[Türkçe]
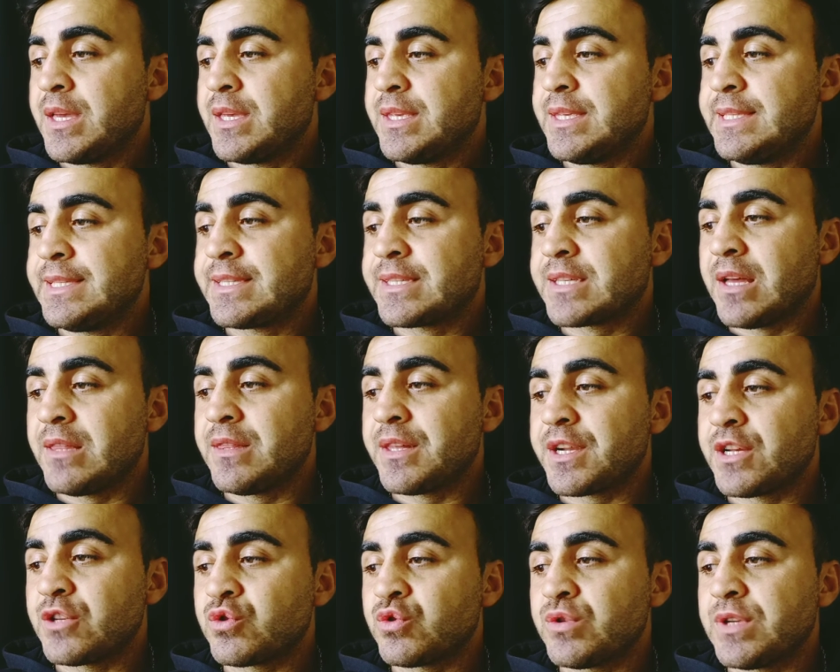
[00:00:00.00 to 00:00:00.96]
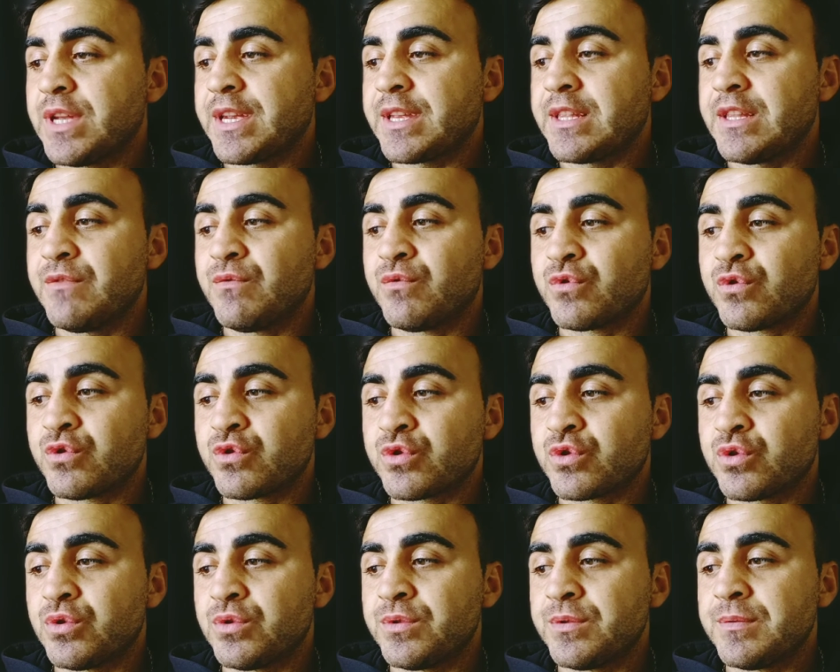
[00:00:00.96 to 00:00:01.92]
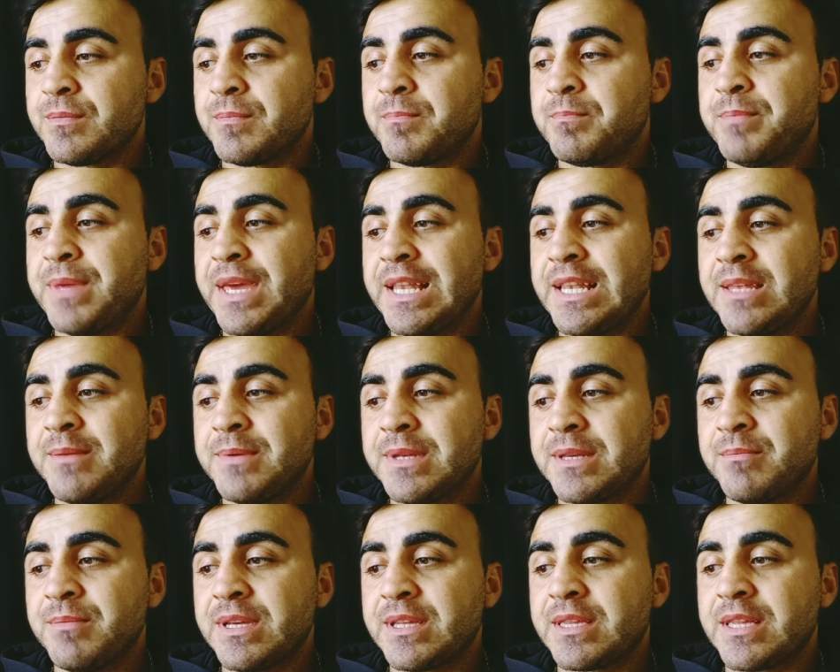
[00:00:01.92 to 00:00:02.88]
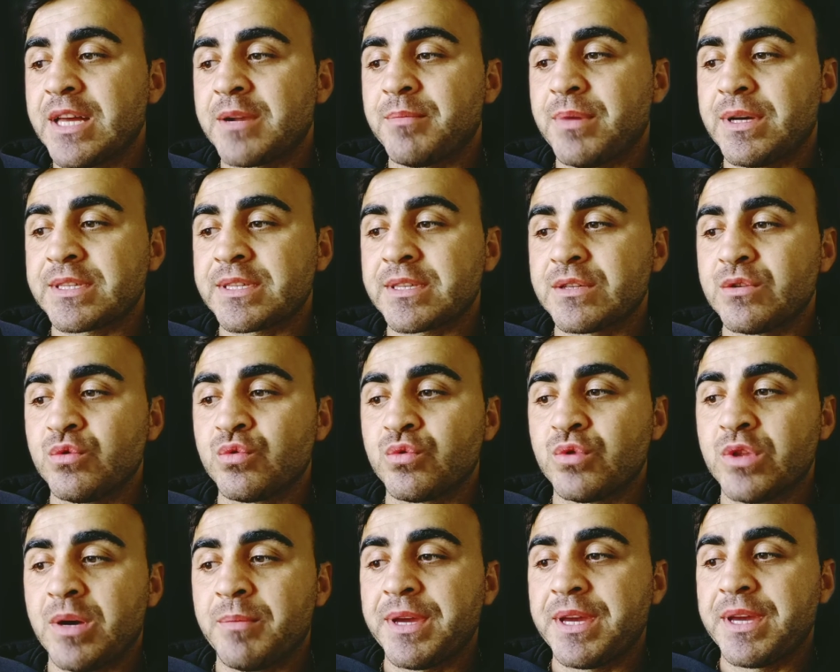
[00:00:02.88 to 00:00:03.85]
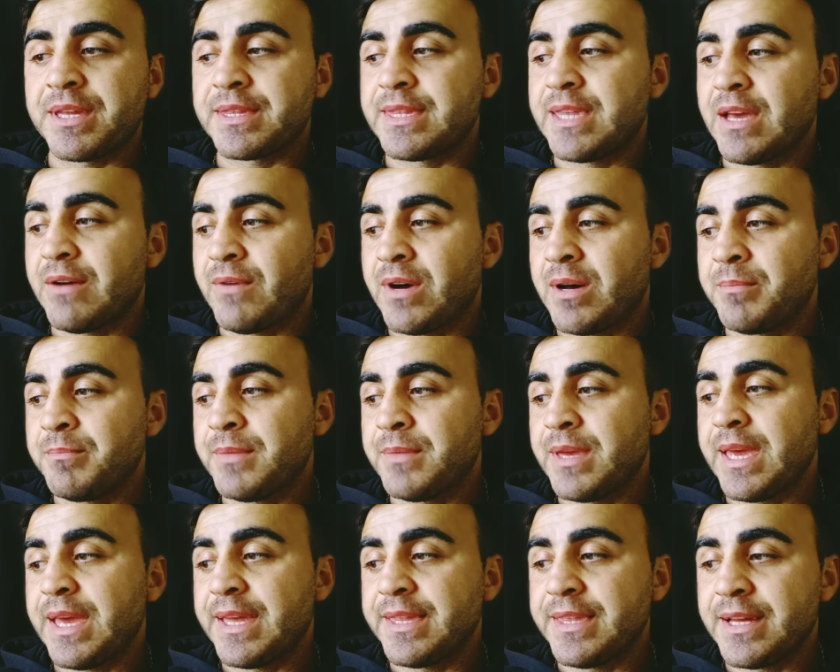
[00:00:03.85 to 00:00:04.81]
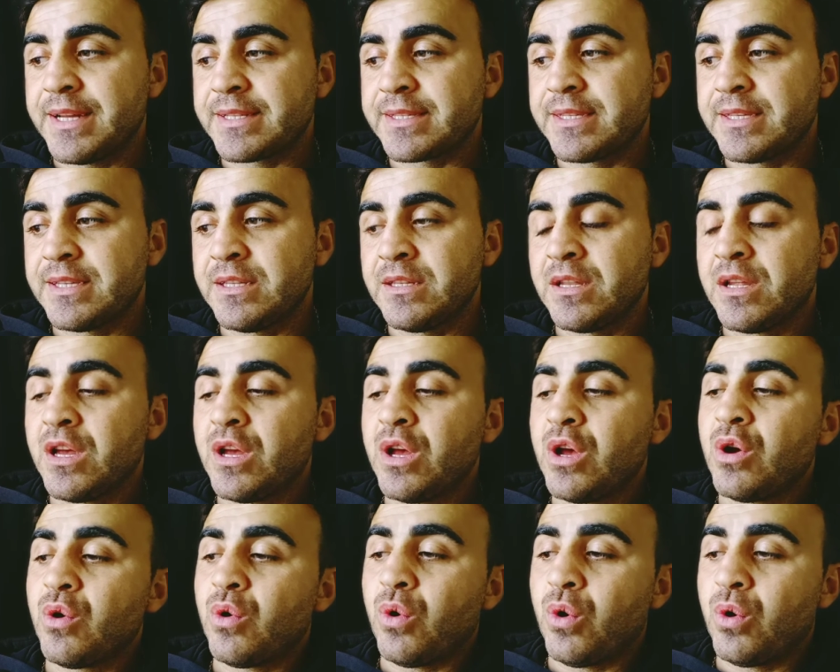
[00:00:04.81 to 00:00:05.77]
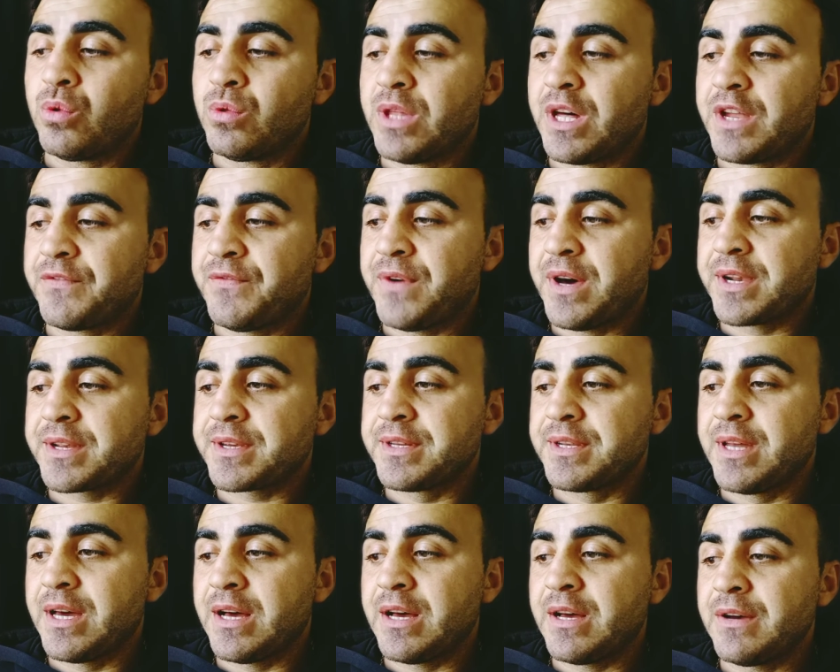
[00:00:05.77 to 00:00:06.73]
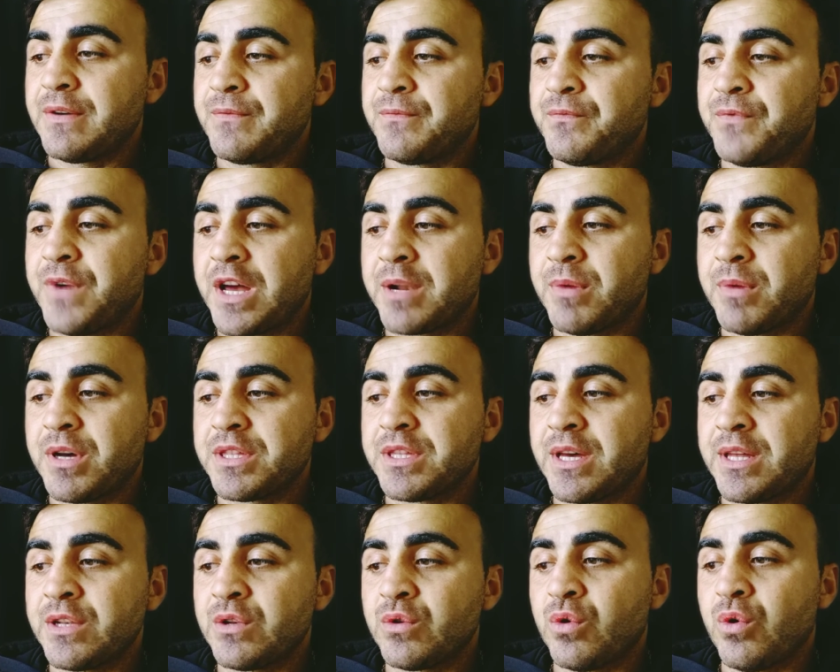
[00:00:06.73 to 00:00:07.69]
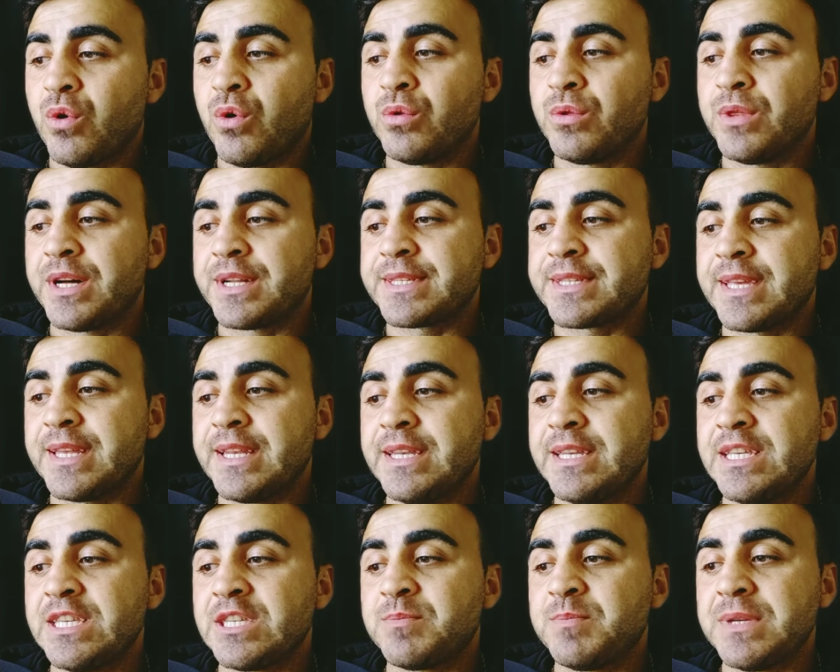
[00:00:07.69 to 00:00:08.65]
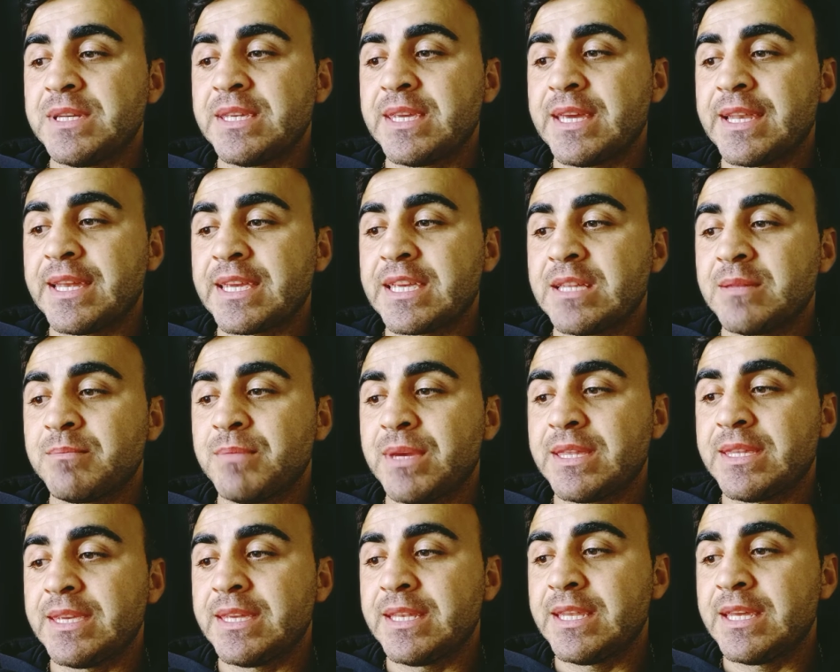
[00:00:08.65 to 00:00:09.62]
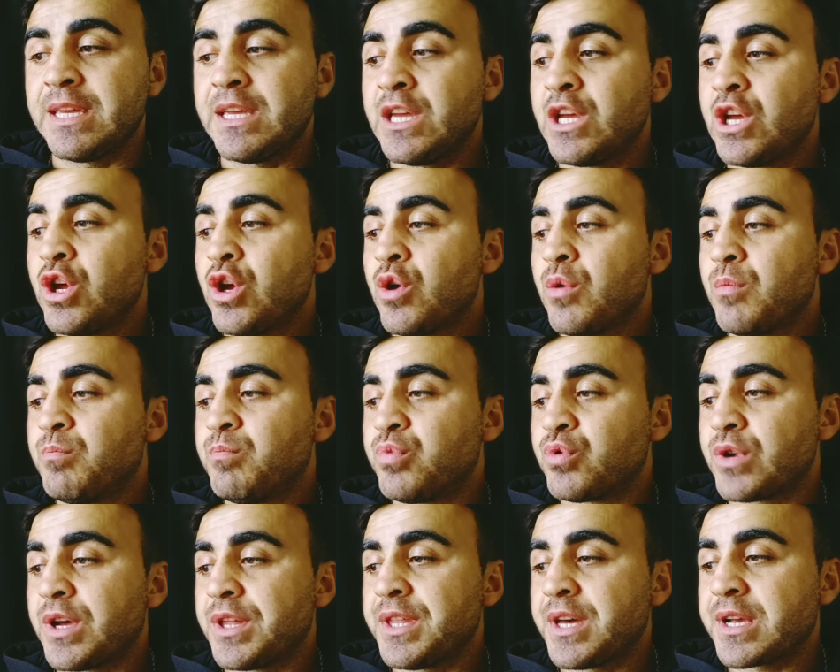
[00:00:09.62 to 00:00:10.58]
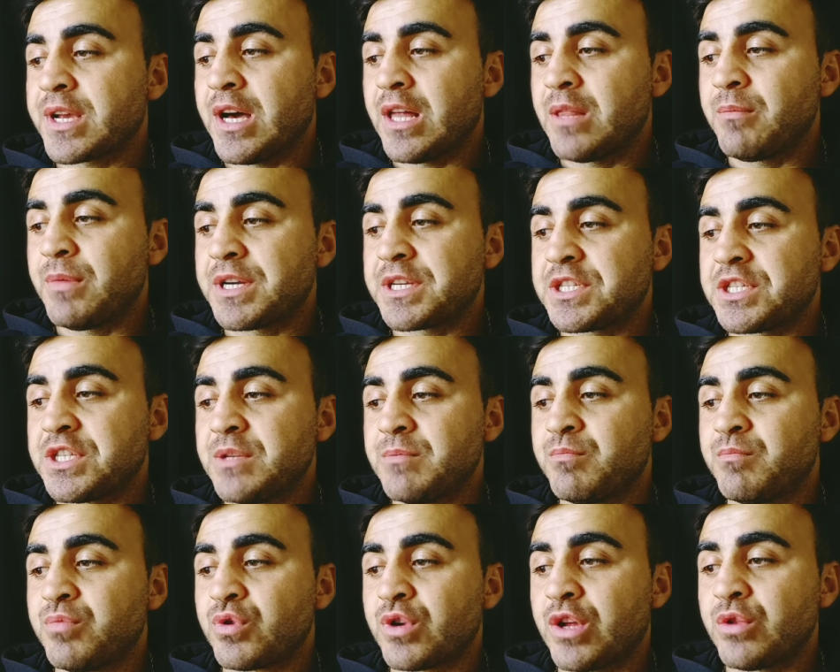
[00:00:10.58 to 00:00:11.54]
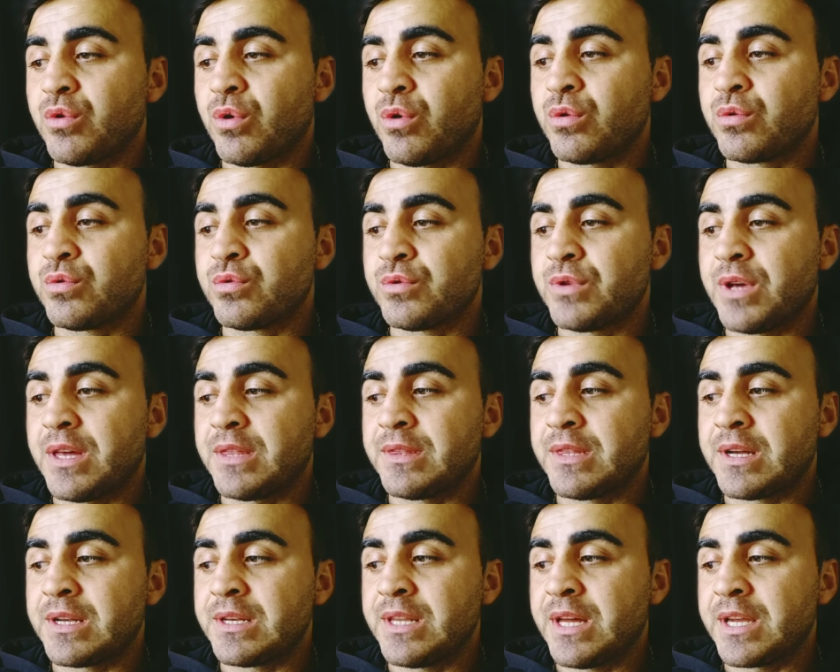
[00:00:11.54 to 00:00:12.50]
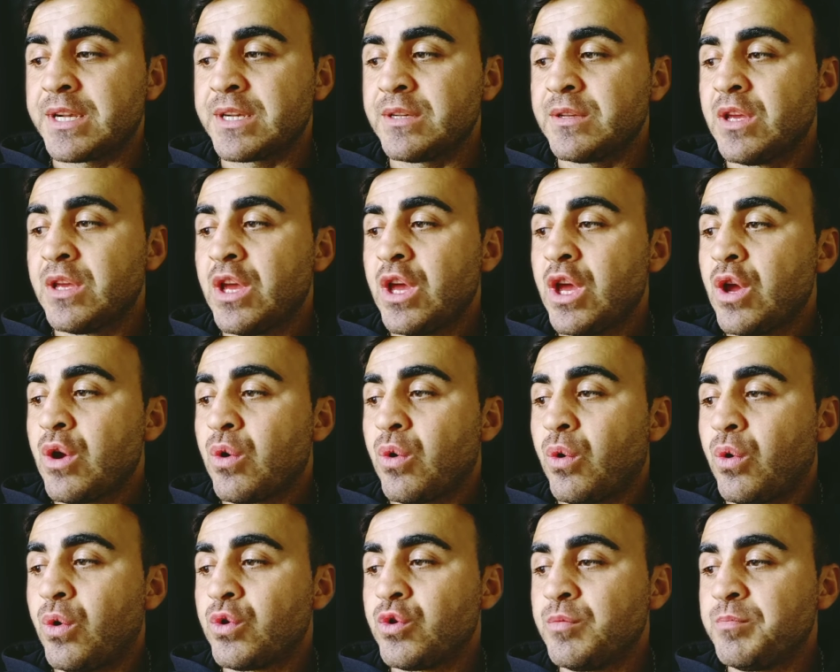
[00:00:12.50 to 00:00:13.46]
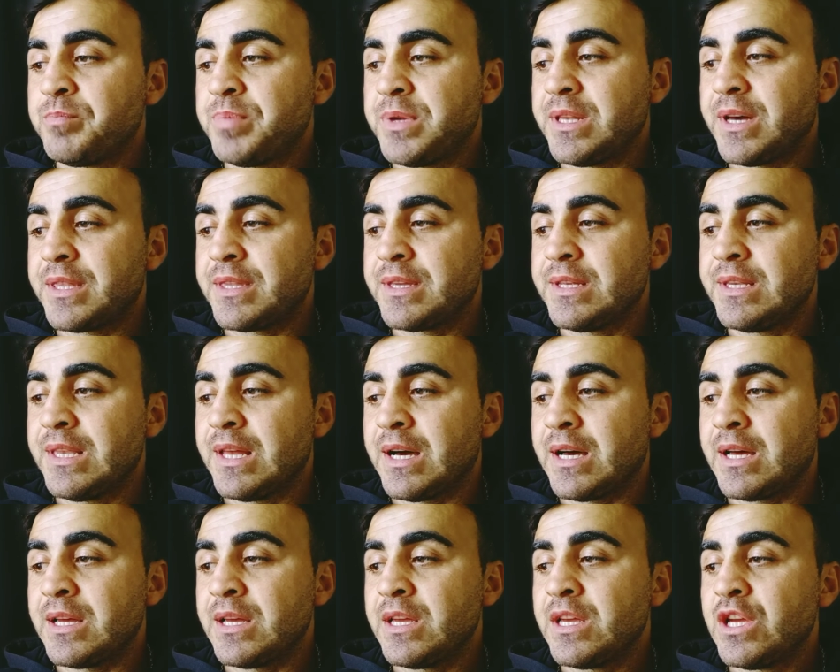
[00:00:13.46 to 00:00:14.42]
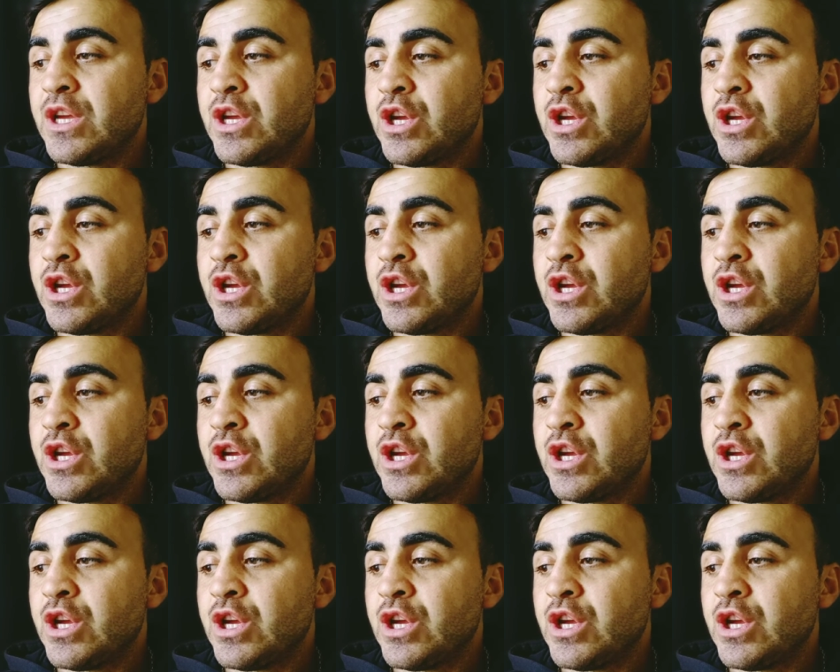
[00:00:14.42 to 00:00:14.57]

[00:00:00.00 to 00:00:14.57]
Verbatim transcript: İnsanlara sürekli vurursun, belli bir miktar baskı uygulamaya devam edersin. Onlar farkına varmadan onlar senin hiçbir yere gitmediğini, burada kalmak için burada olduğunu anlarlar. Oyun planıyla